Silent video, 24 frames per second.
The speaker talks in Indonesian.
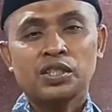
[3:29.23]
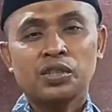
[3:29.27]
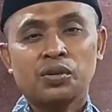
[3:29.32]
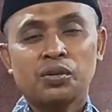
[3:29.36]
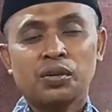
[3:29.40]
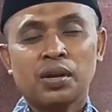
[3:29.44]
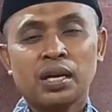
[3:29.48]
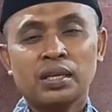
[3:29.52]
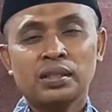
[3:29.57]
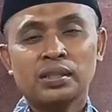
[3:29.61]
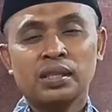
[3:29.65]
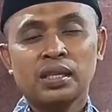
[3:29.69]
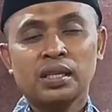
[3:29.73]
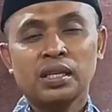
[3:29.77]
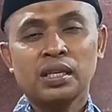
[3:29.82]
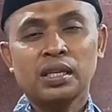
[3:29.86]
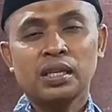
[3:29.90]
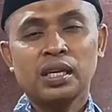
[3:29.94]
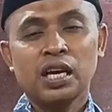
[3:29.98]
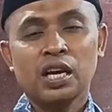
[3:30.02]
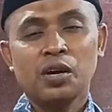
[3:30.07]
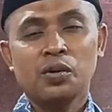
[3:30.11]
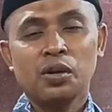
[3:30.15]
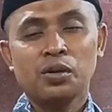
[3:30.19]
Seorang
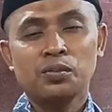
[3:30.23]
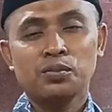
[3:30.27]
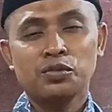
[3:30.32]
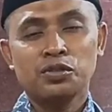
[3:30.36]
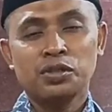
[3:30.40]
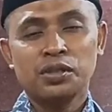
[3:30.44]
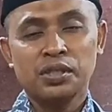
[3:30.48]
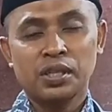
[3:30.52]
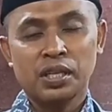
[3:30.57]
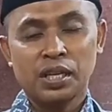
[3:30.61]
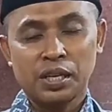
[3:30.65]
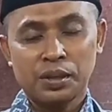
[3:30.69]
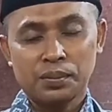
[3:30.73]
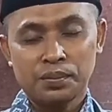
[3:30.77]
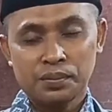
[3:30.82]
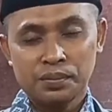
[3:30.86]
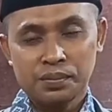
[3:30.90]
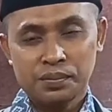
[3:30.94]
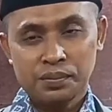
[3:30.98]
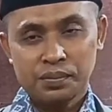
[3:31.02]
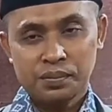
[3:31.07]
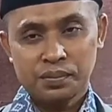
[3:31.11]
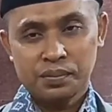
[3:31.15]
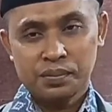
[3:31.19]
cendikiawan
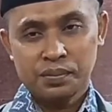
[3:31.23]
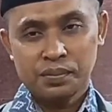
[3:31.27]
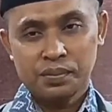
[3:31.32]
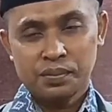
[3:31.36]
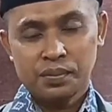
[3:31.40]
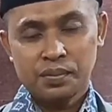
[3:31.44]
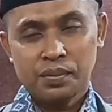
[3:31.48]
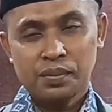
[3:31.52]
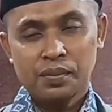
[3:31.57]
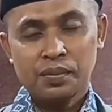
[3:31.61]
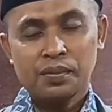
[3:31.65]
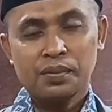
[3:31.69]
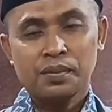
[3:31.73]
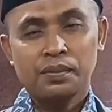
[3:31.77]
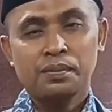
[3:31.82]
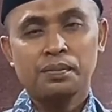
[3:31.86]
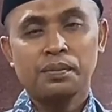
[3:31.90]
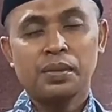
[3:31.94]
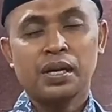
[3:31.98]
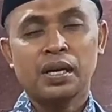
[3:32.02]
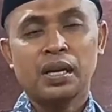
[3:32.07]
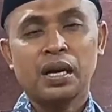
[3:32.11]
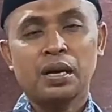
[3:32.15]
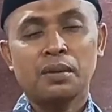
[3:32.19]
muslim
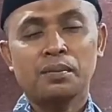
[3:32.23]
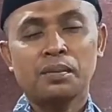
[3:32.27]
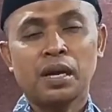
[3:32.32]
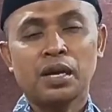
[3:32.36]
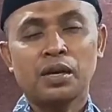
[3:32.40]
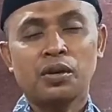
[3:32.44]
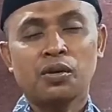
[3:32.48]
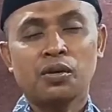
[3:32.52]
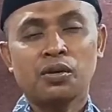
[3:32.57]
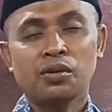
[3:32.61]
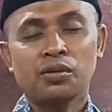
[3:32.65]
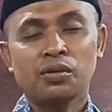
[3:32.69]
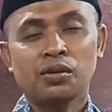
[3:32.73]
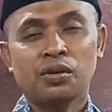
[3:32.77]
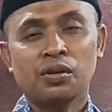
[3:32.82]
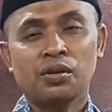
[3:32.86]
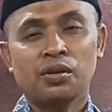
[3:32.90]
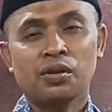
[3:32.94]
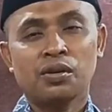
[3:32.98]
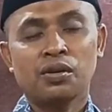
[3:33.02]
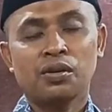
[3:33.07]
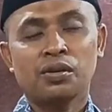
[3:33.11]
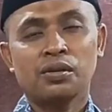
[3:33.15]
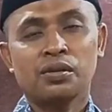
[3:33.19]
bernama
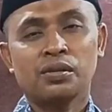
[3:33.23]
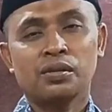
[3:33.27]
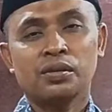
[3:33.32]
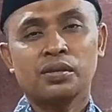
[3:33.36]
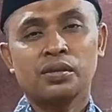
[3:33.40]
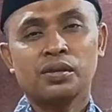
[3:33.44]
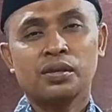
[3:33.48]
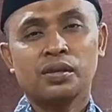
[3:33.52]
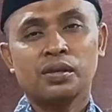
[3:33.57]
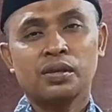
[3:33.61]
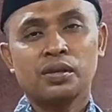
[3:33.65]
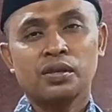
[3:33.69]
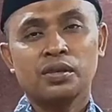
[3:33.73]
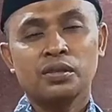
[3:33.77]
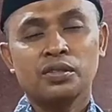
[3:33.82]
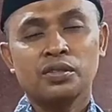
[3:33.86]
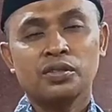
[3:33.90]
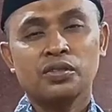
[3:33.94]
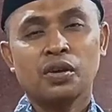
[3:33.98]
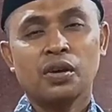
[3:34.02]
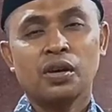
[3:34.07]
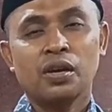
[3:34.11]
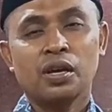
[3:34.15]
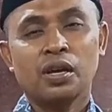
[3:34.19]
Dr.
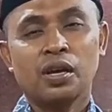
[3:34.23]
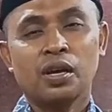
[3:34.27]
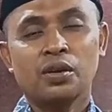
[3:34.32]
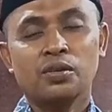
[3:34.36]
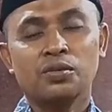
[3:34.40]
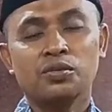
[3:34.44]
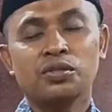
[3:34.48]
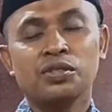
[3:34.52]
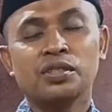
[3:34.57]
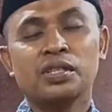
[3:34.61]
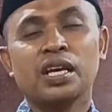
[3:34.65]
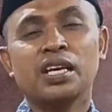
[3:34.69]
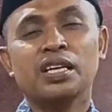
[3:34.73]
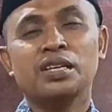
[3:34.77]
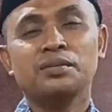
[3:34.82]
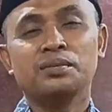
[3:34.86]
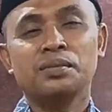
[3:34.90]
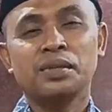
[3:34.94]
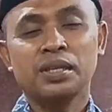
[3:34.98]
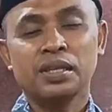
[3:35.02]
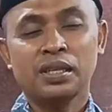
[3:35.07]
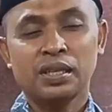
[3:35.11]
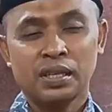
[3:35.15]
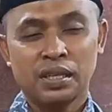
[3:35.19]
Soleh
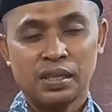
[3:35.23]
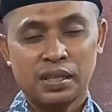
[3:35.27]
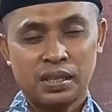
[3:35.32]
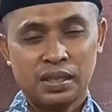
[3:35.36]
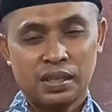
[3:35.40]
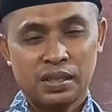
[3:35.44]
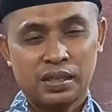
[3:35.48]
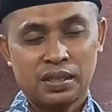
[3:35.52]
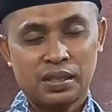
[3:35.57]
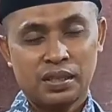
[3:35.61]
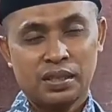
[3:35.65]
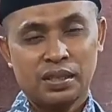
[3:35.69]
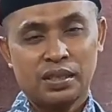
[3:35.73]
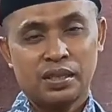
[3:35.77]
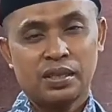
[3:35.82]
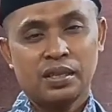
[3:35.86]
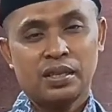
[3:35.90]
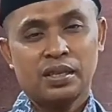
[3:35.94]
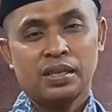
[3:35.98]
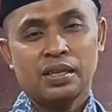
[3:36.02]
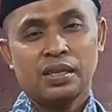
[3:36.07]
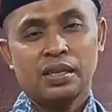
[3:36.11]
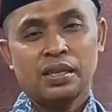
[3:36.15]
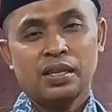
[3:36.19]
Usaimi
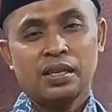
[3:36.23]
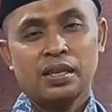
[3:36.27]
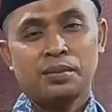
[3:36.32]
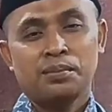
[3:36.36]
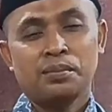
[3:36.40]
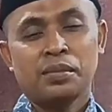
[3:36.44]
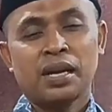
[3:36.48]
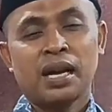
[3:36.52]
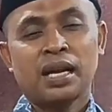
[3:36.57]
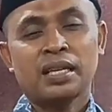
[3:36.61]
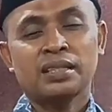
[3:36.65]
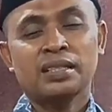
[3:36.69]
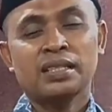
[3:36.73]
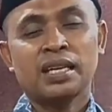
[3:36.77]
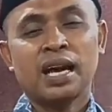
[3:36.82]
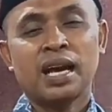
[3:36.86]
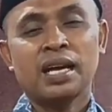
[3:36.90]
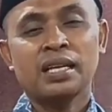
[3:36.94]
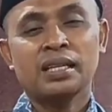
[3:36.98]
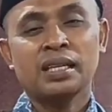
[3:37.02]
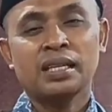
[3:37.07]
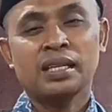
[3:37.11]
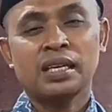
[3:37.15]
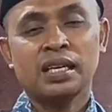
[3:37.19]

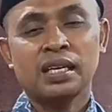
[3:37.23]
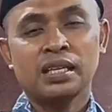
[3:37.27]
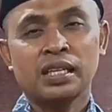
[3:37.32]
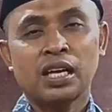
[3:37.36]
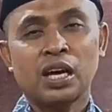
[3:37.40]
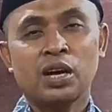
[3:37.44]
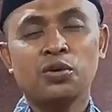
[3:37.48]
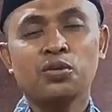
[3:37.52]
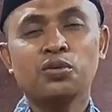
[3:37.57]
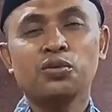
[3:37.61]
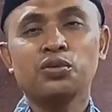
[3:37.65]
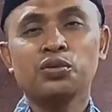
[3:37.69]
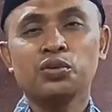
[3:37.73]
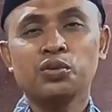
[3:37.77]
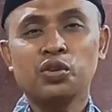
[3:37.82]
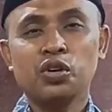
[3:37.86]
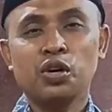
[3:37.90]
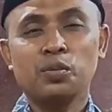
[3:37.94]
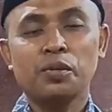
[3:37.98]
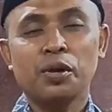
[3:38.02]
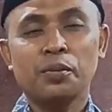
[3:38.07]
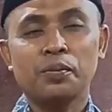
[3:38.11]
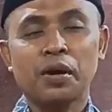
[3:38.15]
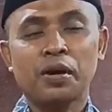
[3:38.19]
menasihati kita
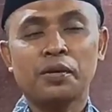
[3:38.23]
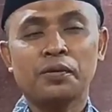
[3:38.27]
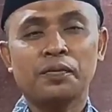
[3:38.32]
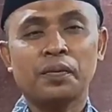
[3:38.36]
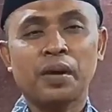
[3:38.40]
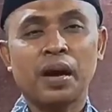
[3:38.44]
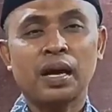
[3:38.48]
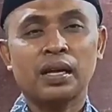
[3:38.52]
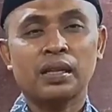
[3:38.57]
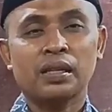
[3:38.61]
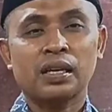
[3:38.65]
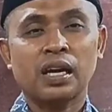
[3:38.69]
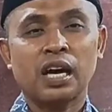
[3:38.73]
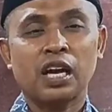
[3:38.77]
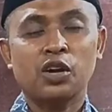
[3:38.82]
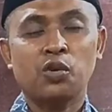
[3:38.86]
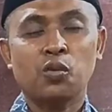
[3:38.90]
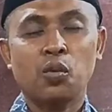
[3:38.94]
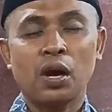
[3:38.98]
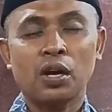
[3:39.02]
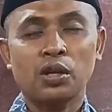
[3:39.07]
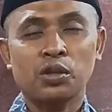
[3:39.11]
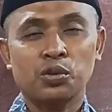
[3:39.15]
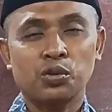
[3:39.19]
untuk memanfaatkan
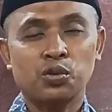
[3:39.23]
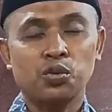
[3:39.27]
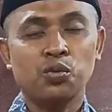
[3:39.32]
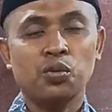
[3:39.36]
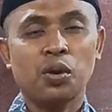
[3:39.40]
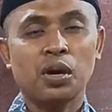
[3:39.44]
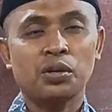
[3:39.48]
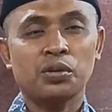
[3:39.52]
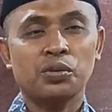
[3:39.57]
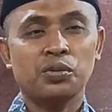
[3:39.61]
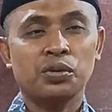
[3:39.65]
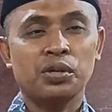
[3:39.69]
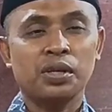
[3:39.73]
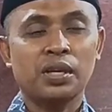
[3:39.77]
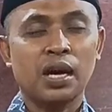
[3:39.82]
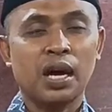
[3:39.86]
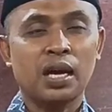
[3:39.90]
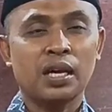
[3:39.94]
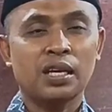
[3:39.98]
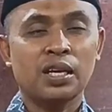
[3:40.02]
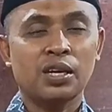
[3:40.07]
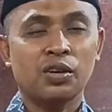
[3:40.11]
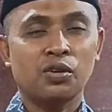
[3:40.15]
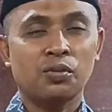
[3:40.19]
waktu-waktu di
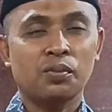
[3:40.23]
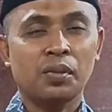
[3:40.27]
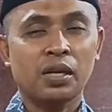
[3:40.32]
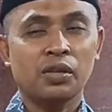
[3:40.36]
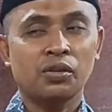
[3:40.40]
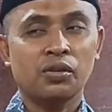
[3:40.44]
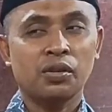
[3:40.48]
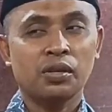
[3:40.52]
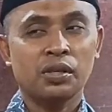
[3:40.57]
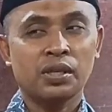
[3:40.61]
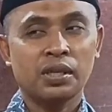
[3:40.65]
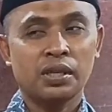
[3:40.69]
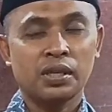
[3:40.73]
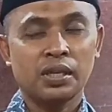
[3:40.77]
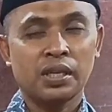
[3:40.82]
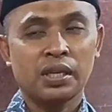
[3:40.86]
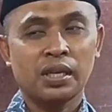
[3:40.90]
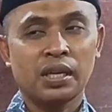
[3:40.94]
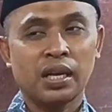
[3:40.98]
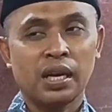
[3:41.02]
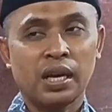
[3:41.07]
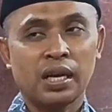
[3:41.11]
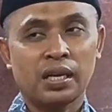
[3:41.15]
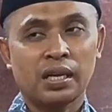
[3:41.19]
akhir Ramadan
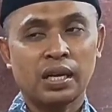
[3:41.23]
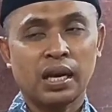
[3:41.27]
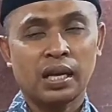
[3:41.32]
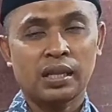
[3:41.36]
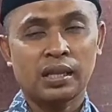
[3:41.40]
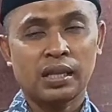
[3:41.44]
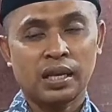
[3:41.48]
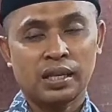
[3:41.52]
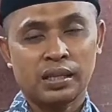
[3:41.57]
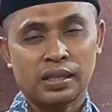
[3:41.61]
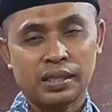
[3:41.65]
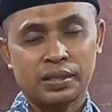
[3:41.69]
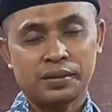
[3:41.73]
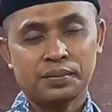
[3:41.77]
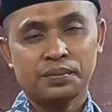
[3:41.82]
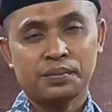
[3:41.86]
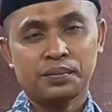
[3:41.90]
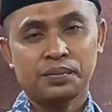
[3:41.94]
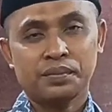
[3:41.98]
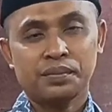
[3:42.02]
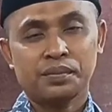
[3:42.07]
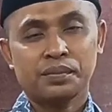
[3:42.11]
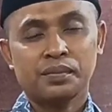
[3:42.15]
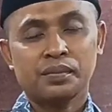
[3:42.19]
ini dengan katanya